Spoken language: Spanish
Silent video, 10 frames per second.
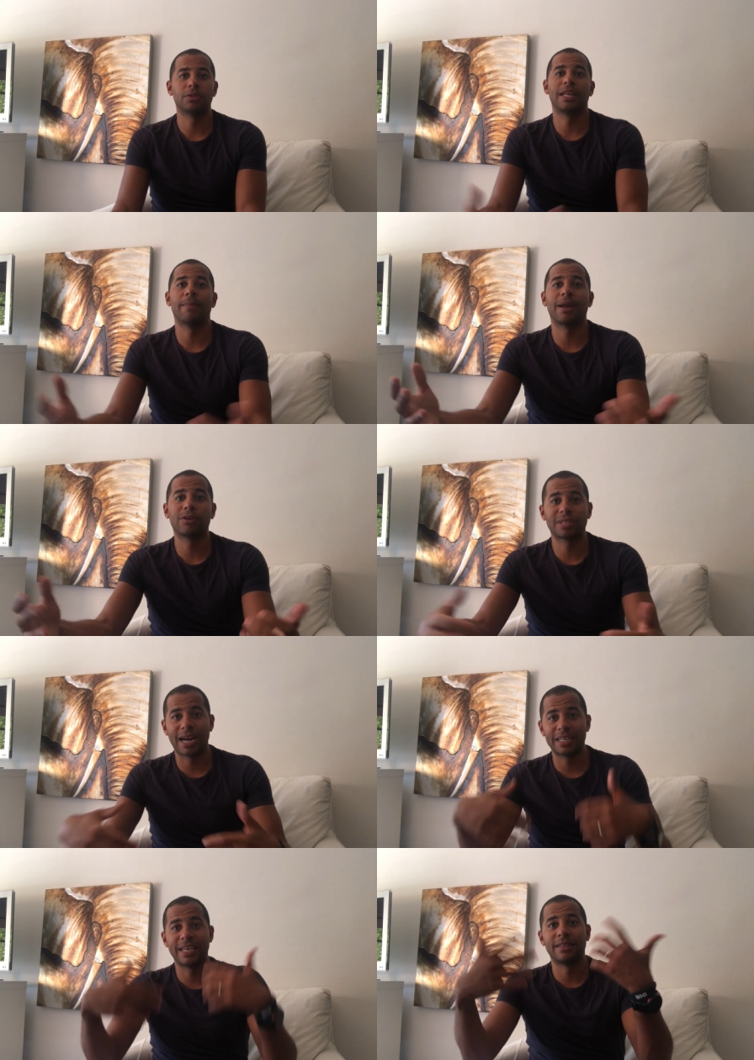Sin embargo, estará
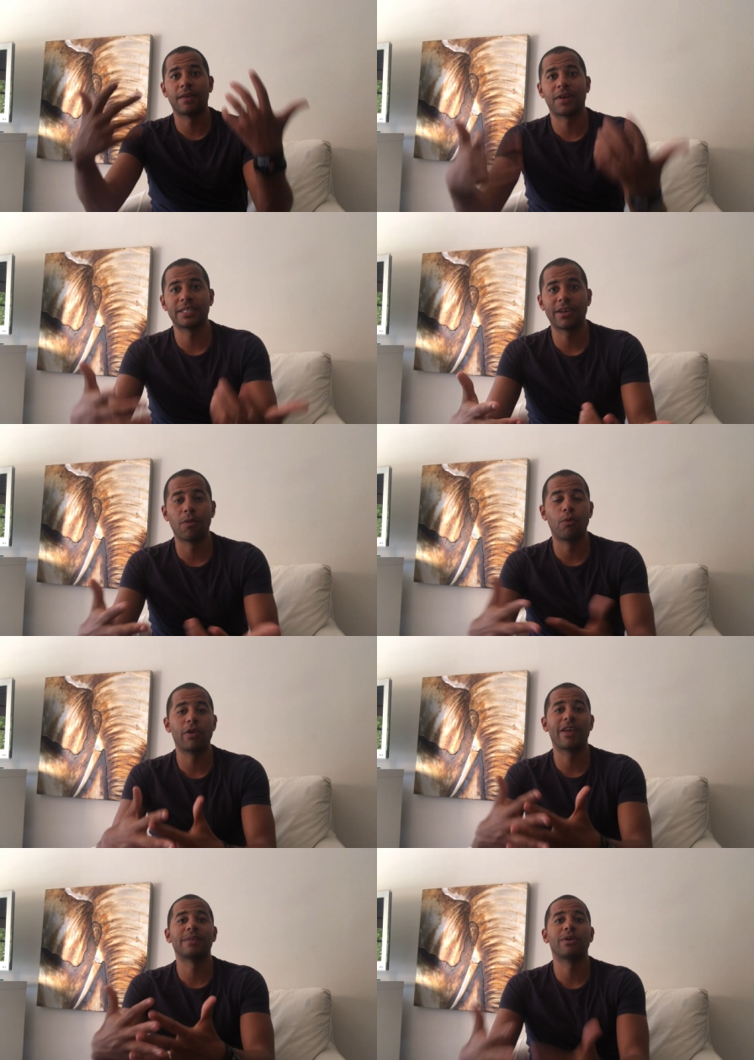la siguiente fase como
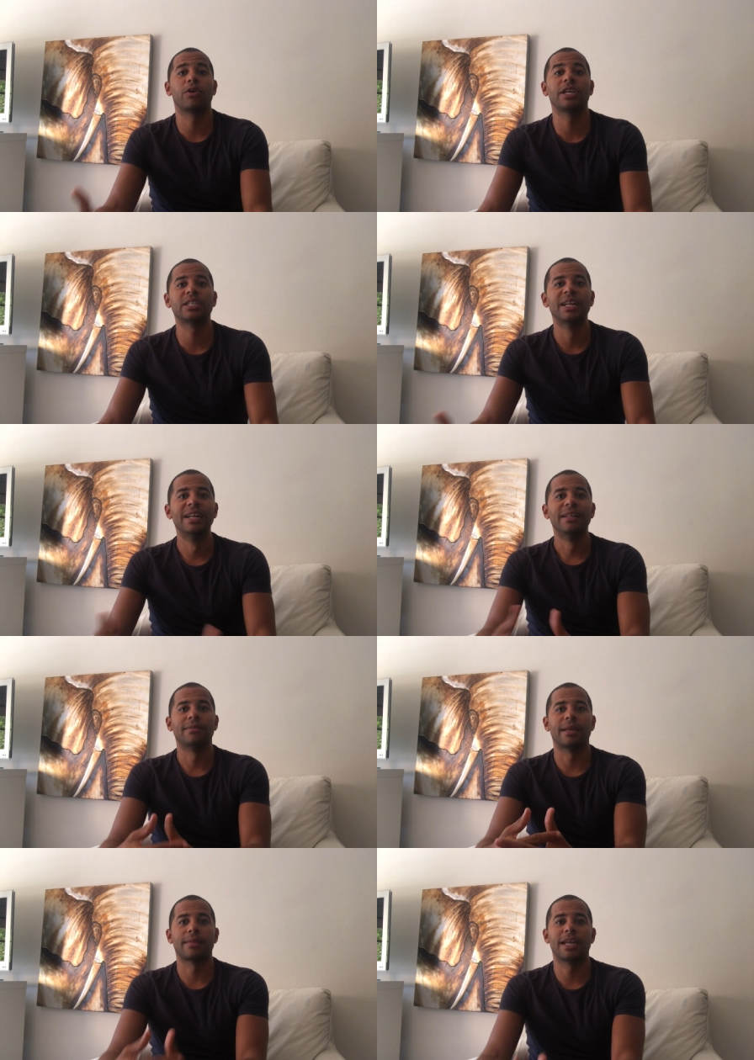una de las mejores
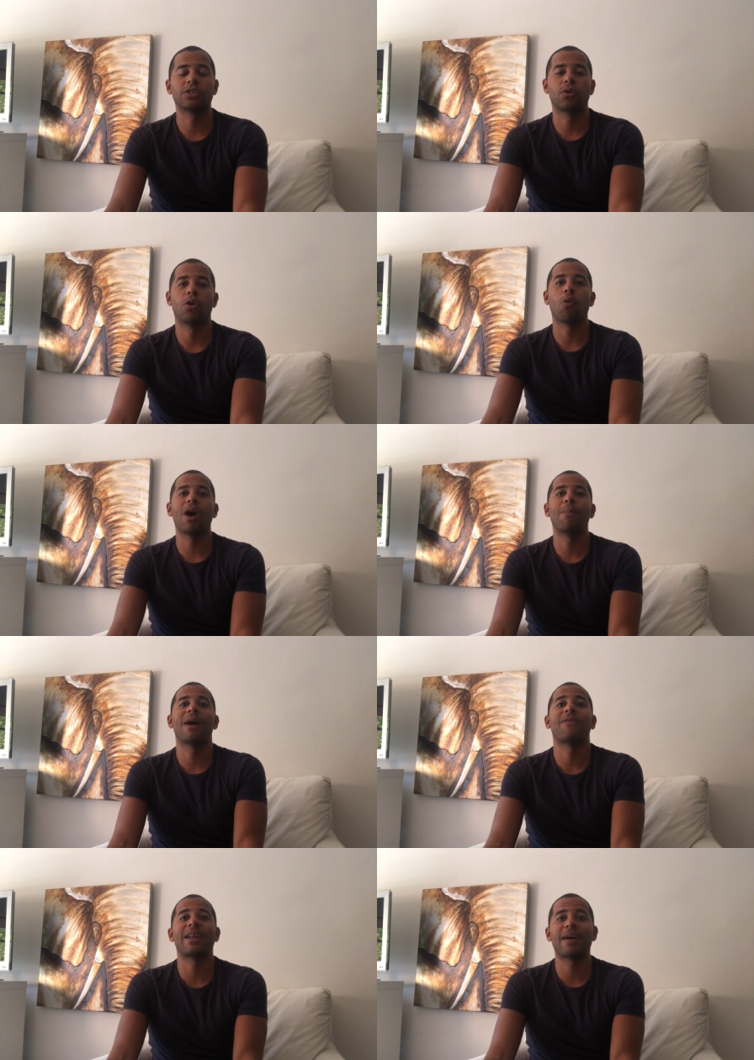terceras, con lo cual
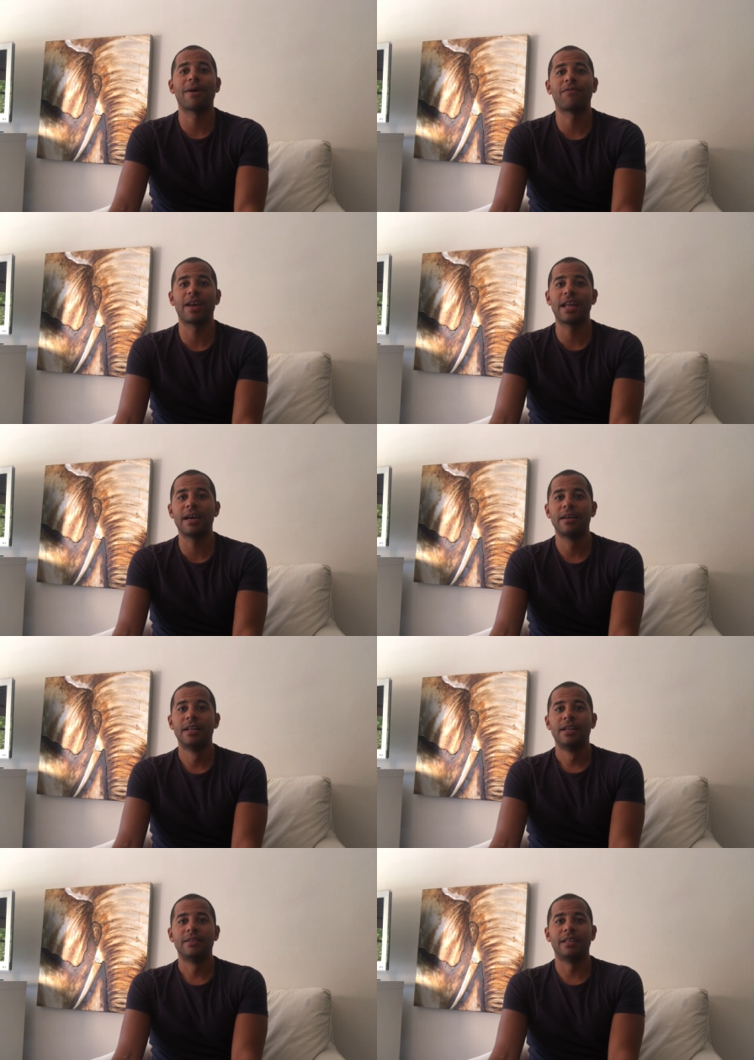Bafana Bafana
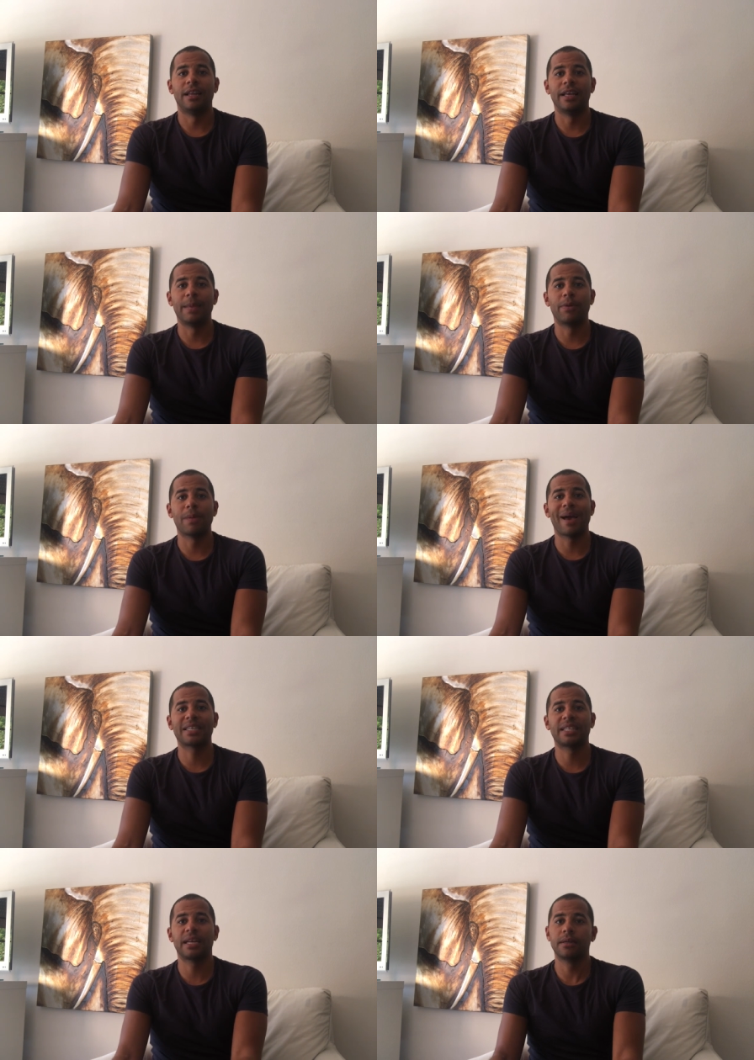del equipo de
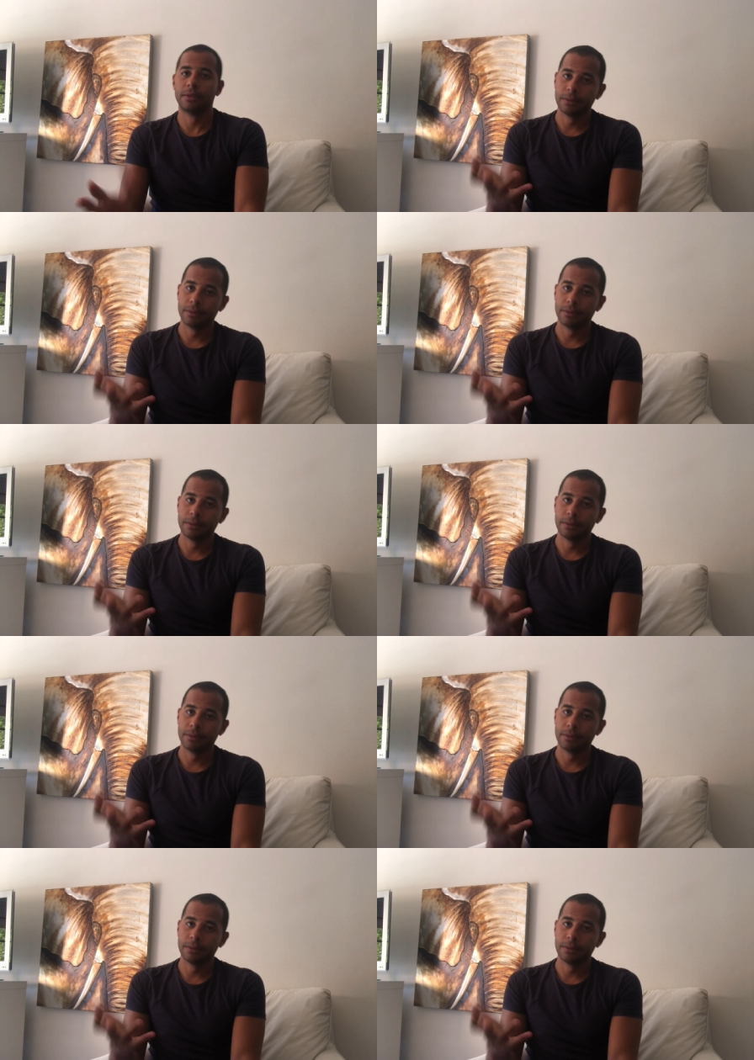Baxter,